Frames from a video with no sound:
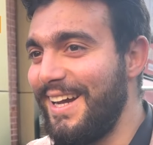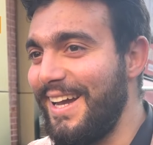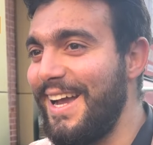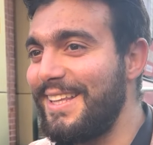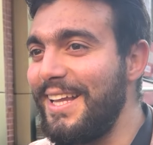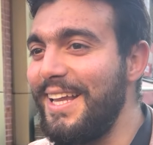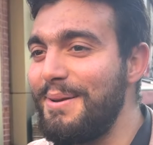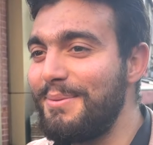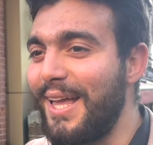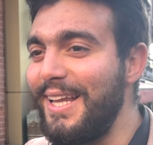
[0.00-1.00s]
هيك طيب
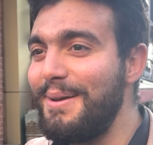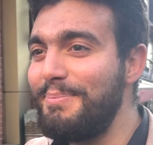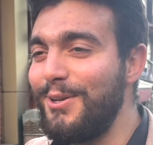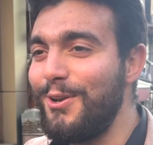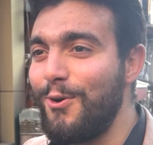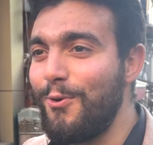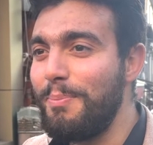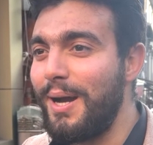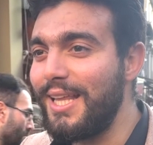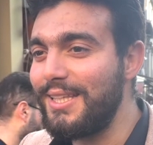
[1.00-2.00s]
طيب انه
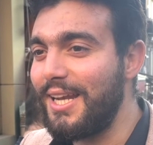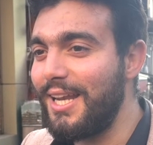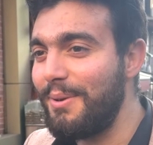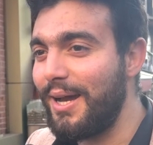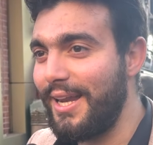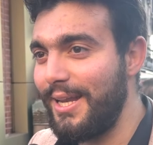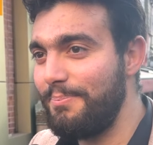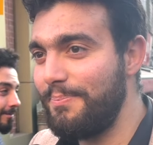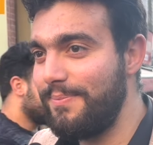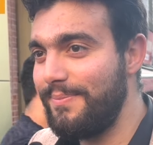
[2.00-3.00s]
بعد اذان المغرب
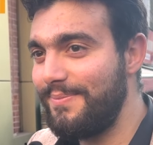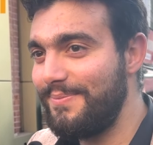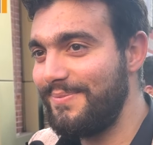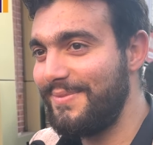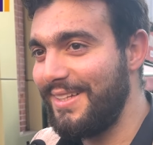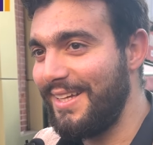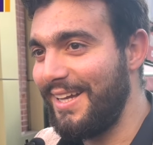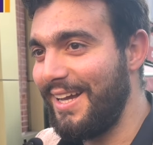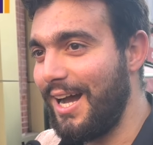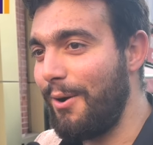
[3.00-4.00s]

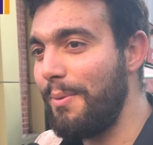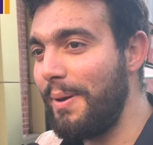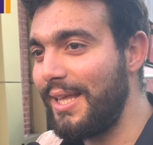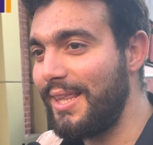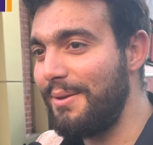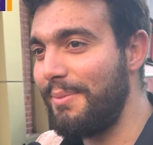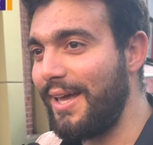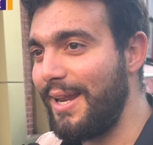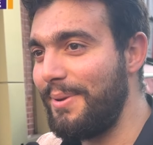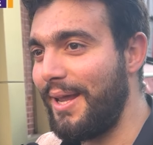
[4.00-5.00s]
اول ما اذان
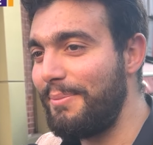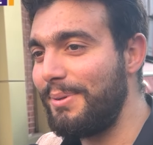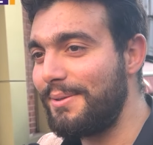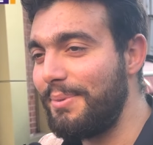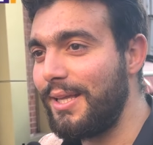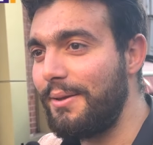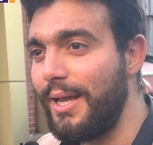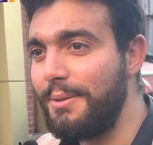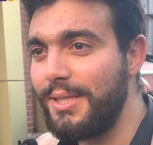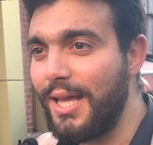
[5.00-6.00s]
المغرب يعني بس
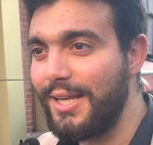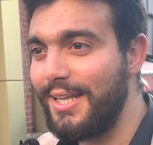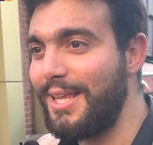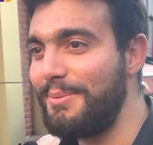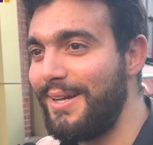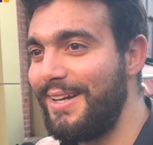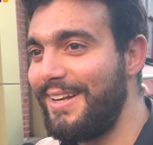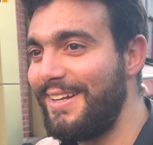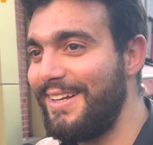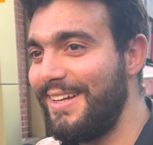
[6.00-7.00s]
بعد ما تاكل التمر
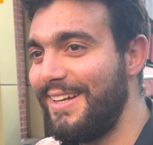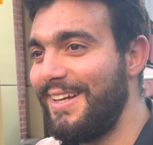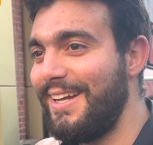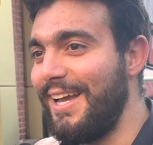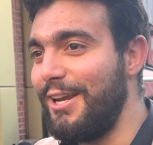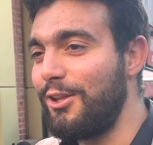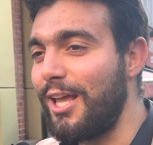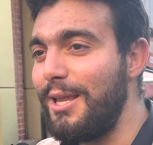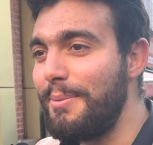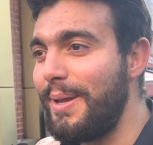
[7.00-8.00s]
انه
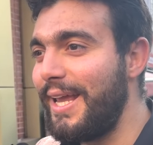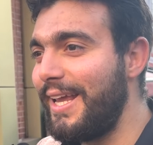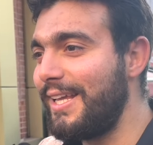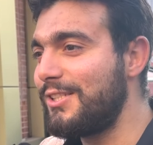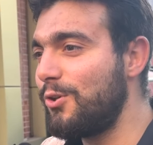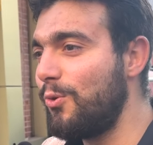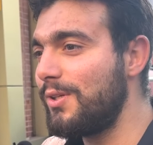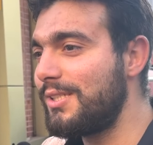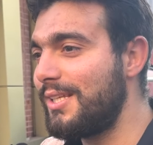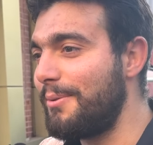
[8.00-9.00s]
طيبه
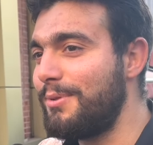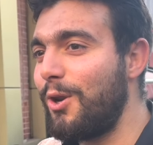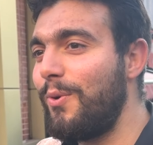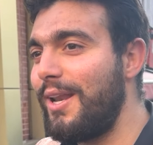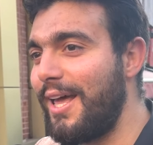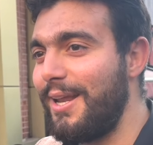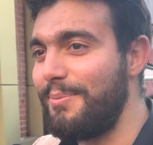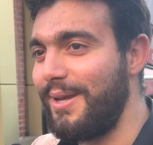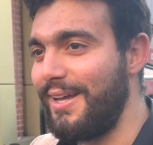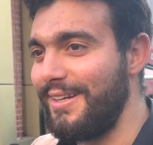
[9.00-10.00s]
السوس بتروي القلب
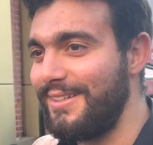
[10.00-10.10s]
يعني